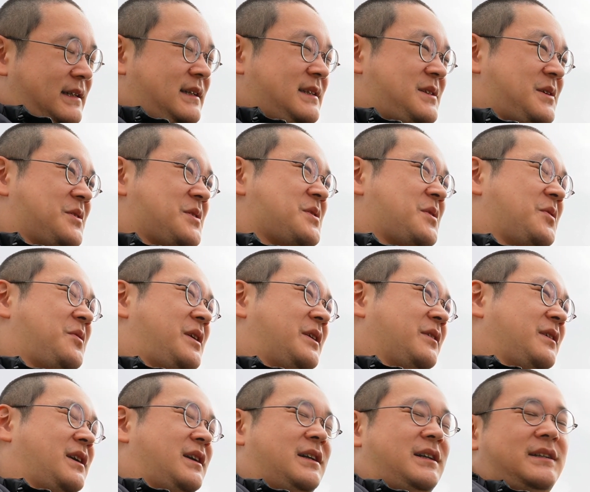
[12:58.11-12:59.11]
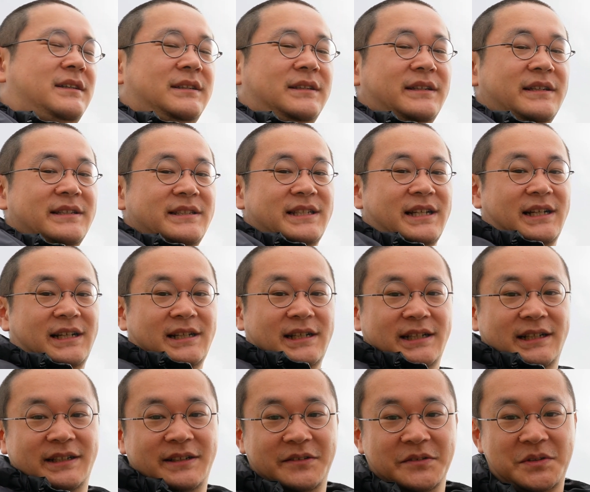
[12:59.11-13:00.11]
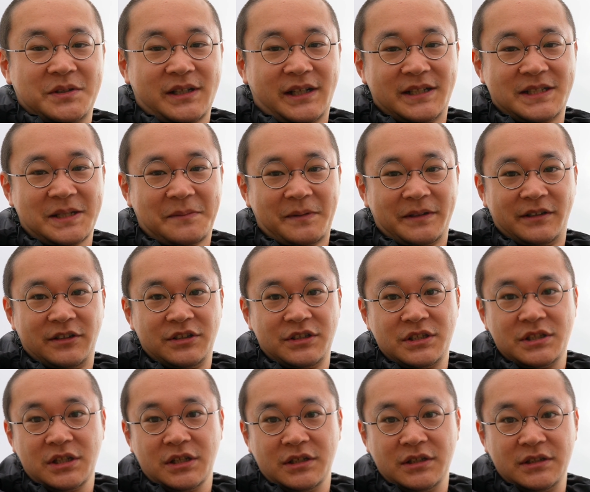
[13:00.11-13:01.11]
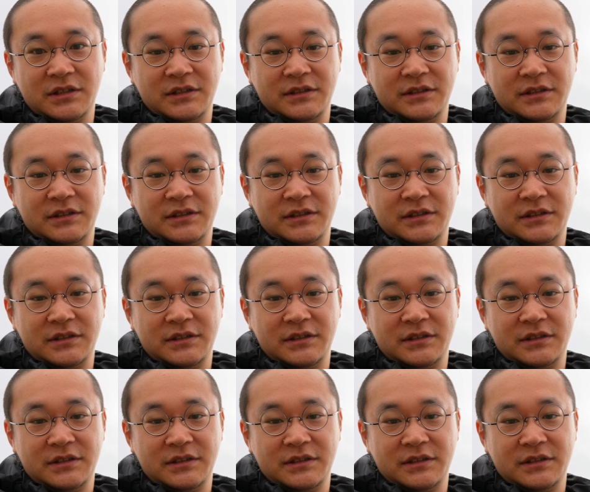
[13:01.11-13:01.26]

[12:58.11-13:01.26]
そろそろ終わるかじゃあお疲れ様でした